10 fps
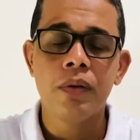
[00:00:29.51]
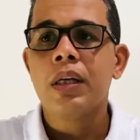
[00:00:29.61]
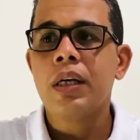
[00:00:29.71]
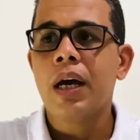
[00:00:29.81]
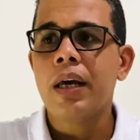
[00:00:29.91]

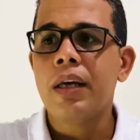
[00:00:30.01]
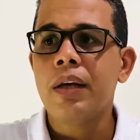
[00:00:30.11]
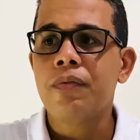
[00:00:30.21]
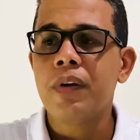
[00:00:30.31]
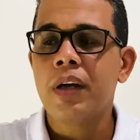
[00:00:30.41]
e
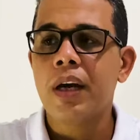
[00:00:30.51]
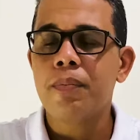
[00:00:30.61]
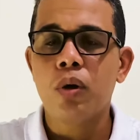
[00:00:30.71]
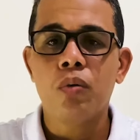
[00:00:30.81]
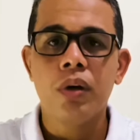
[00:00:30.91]
aí fiquei
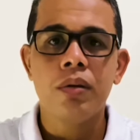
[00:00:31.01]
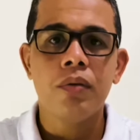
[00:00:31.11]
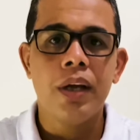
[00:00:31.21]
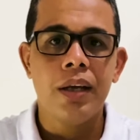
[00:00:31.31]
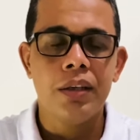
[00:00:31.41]
procurando
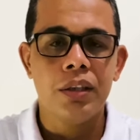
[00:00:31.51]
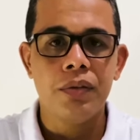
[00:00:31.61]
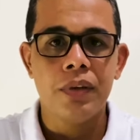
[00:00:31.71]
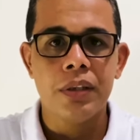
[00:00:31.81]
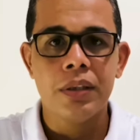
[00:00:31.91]

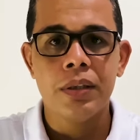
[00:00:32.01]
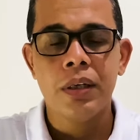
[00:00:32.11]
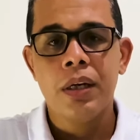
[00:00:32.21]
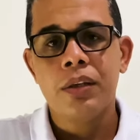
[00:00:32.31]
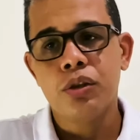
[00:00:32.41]
alternativas
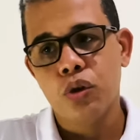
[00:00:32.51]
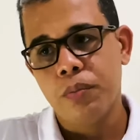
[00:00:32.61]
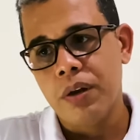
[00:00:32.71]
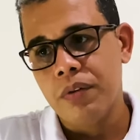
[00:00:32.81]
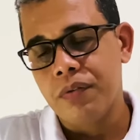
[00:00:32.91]
de
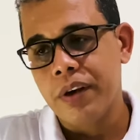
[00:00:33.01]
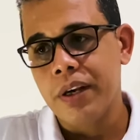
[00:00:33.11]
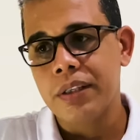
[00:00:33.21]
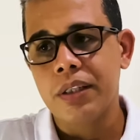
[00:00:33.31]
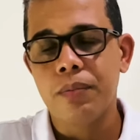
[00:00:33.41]

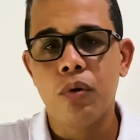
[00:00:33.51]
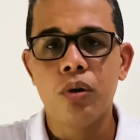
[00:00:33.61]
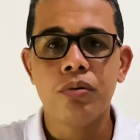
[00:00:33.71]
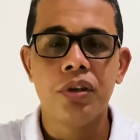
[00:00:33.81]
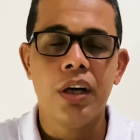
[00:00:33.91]
sobrevivência,
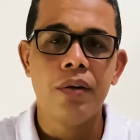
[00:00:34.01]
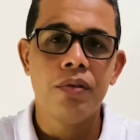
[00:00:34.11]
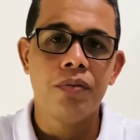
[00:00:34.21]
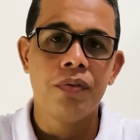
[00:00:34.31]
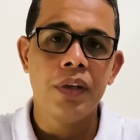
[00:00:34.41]
modo de ganho
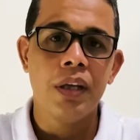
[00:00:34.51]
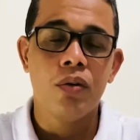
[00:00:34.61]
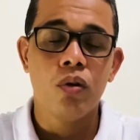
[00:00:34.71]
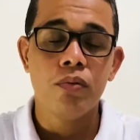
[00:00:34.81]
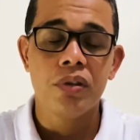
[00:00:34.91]
de vida, e
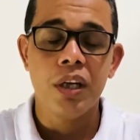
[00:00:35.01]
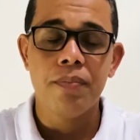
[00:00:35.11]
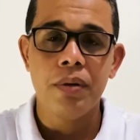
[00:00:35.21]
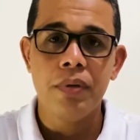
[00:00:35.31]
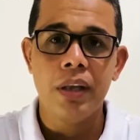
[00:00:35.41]
como
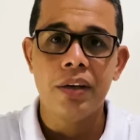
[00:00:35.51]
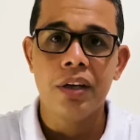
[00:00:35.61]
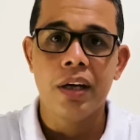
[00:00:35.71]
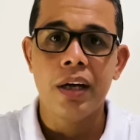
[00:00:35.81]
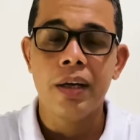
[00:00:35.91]
sempre me
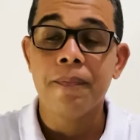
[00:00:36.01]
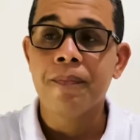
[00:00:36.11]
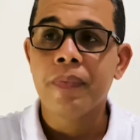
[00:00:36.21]
dediquei